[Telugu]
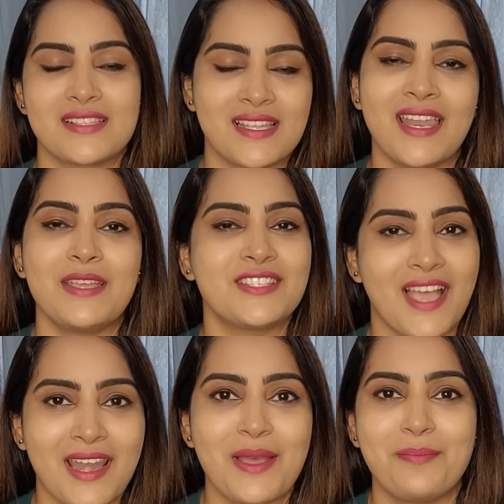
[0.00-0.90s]
అసలే
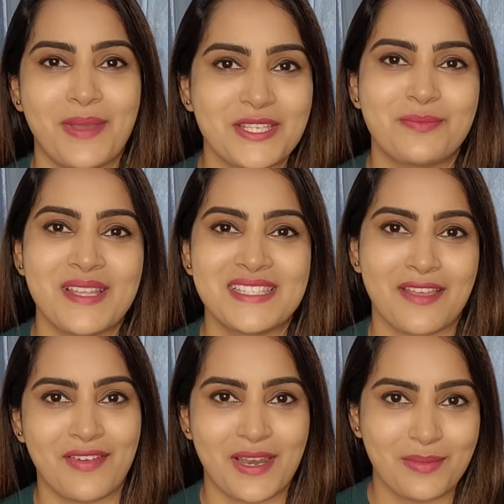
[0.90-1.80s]
చాలా బెస్ట్
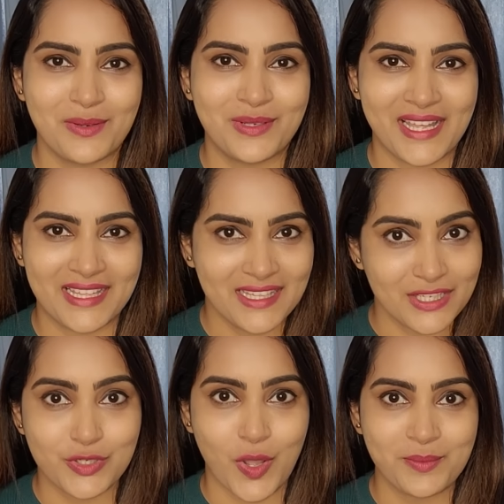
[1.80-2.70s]
ప్రైస్కి అవైలబుల్ ఉంటాయి
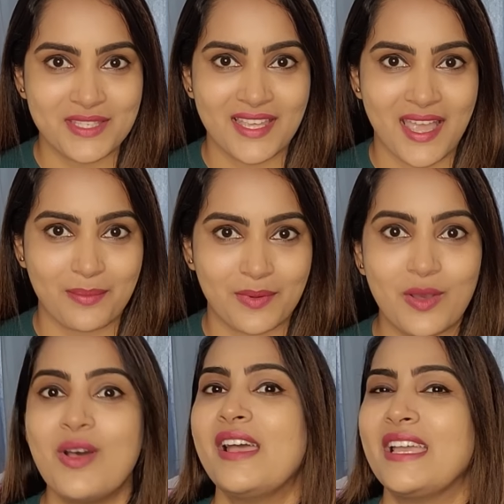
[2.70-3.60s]
ఈ షాప్సీ
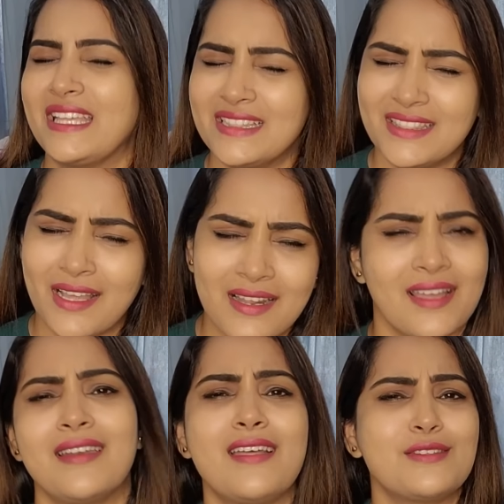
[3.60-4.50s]
యాప్లో
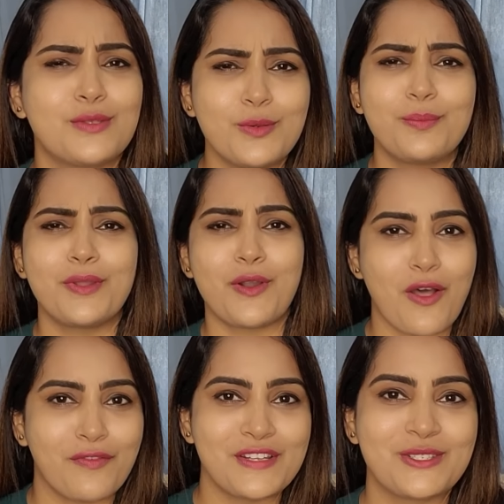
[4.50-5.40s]
ఇంతకన్నా సూపర్
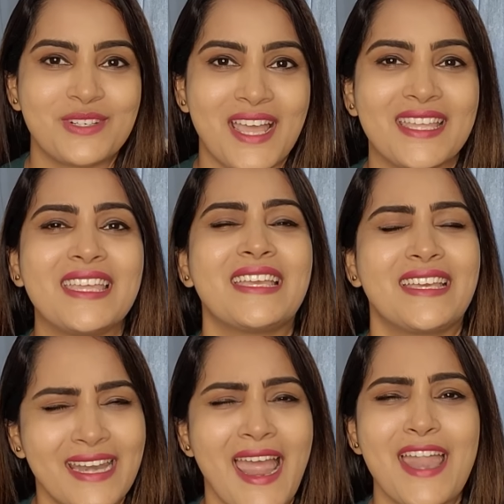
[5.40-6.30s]
ఆఫర్స్ ఉంటాయి
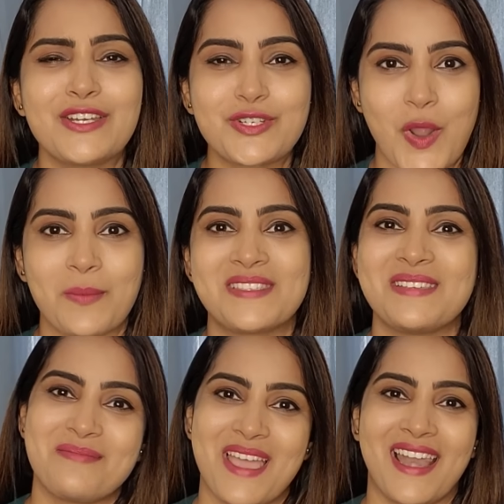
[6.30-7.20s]
గ్రాండ్
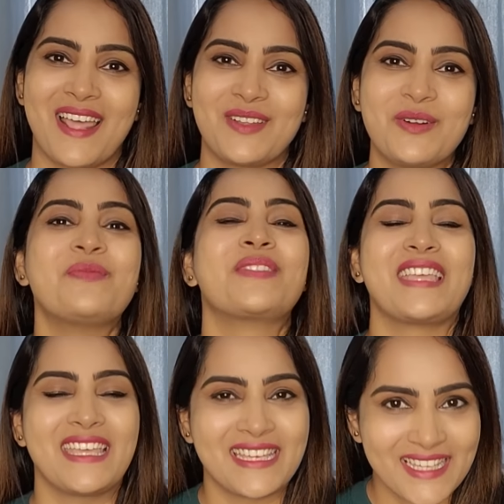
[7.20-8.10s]
షాప్సీ మేళాలో
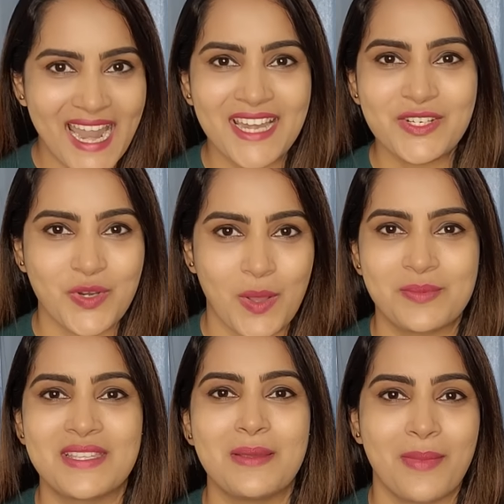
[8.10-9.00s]
ఈ గ్రాండ్
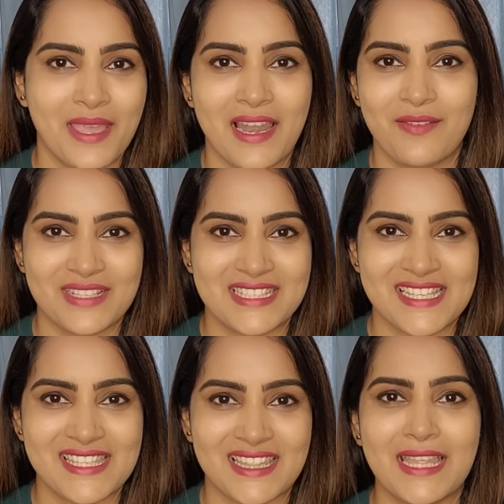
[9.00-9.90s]
షాప్సీ మేళా
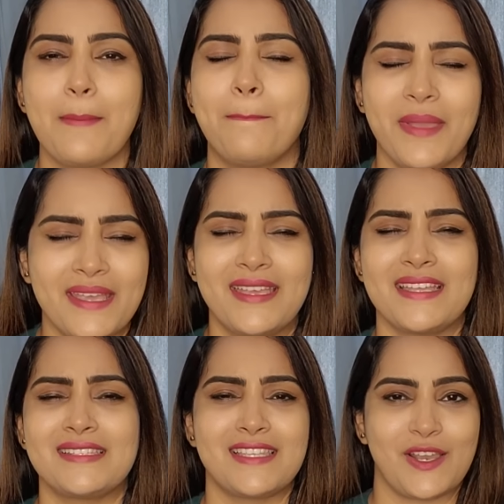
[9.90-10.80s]
వచ్చేసింది
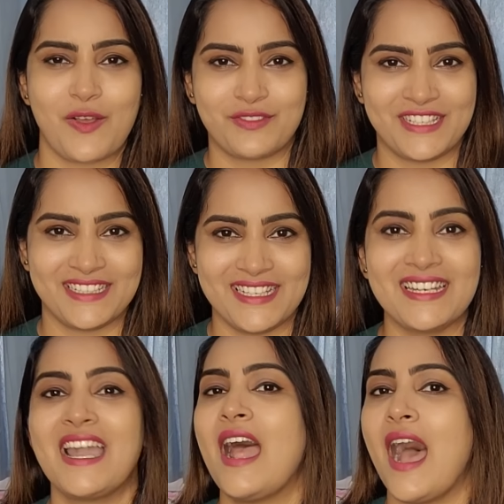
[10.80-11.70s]
బిగ్గెస్ట్ సేల్ ఆఫ్ ద
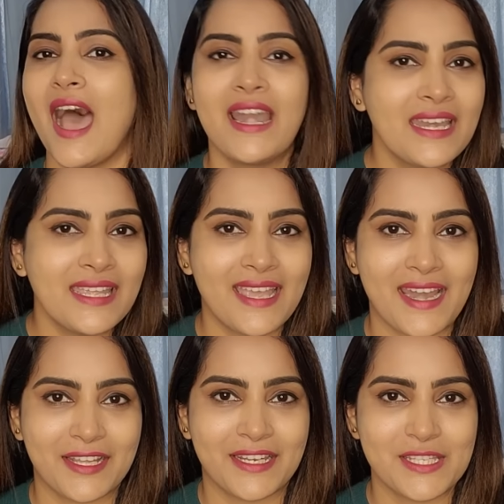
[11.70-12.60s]
ఇయర్ అన్ని
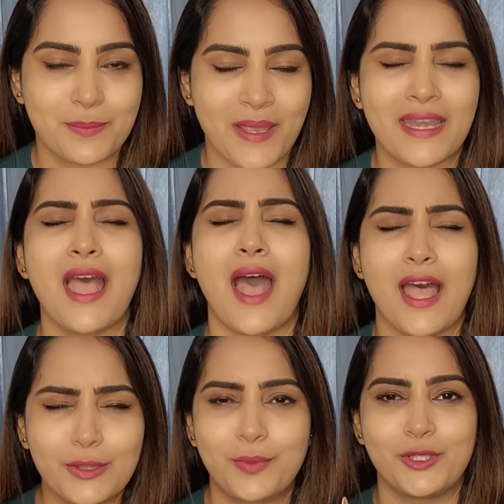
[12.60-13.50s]
కేటగిరీస్ పైన
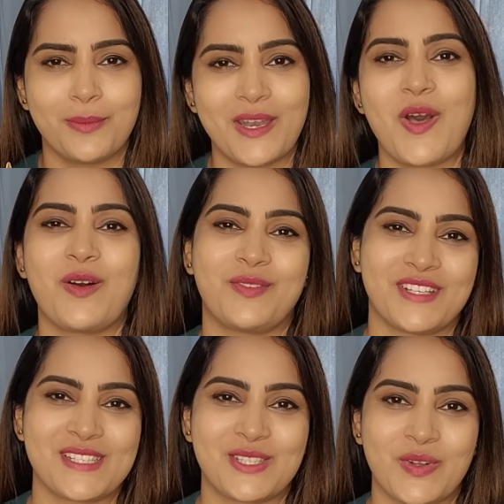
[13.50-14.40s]
అద్భుతమైన
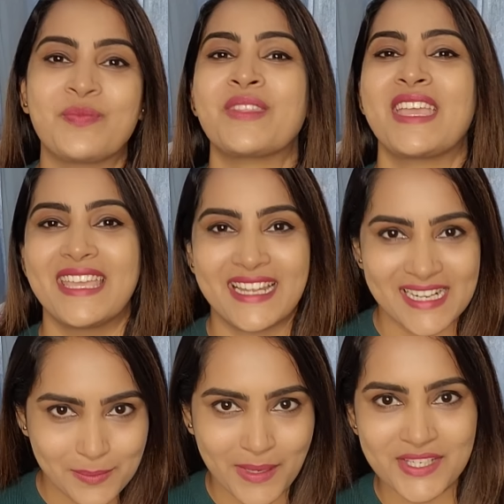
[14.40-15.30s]
ఆఫర్స్తో
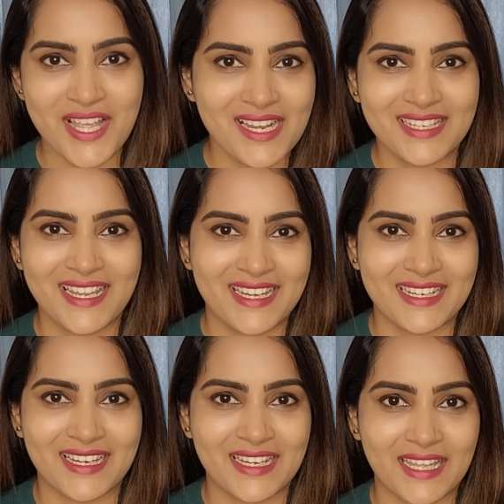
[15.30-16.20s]
ఇక్కడ స్పెషాలిటీ
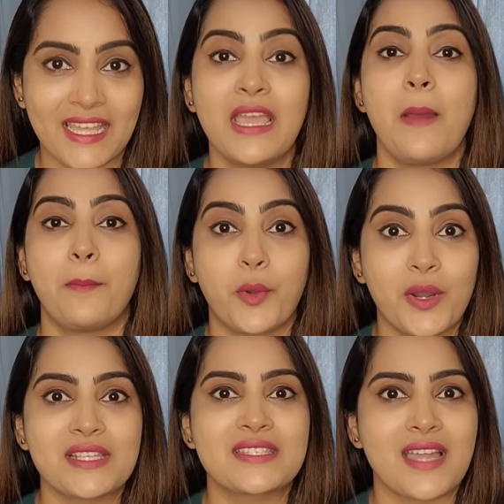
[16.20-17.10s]
ఏంటంటే
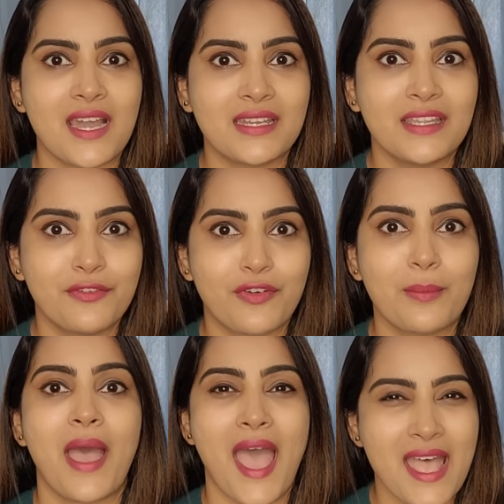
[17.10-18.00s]
ప్రొడక్ట్ స్టార్టింగ్
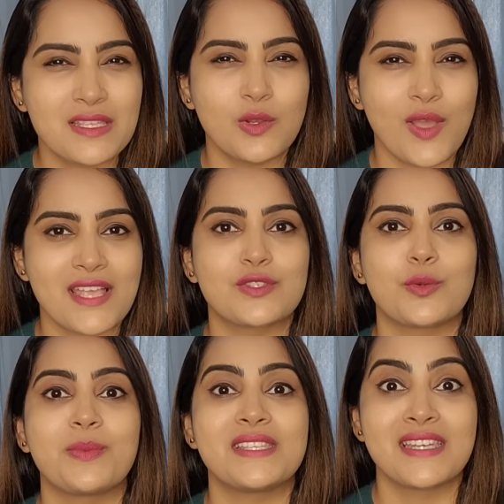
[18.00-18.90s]
ఫ్రమ్ యాజ్ లో యాజ్
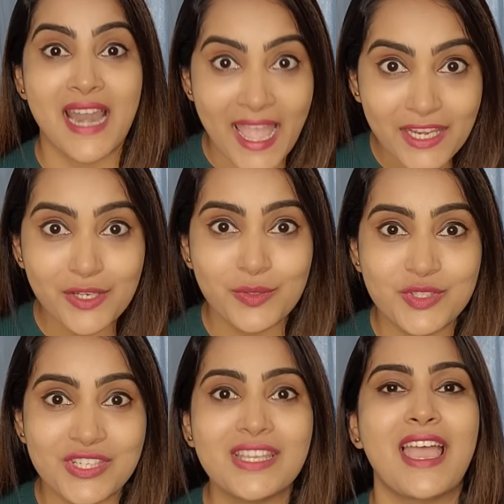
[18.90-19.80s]
రూపీస్ నైన్
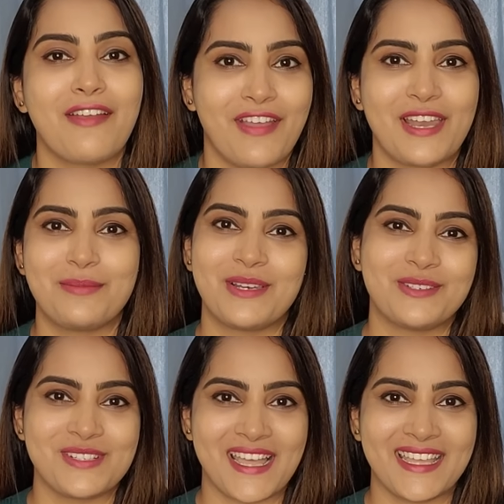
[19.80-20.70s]
నుంచి అవైలబుల్
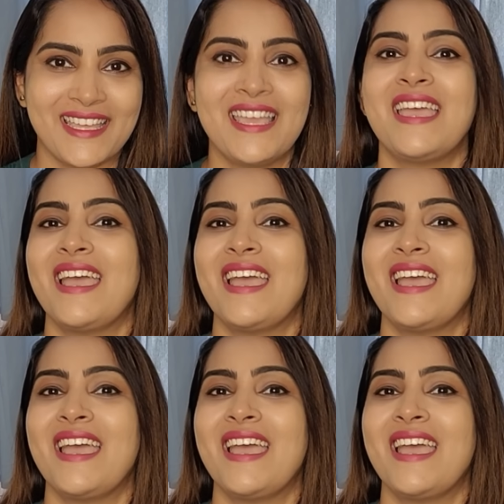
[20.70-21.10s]
ఉంటాయి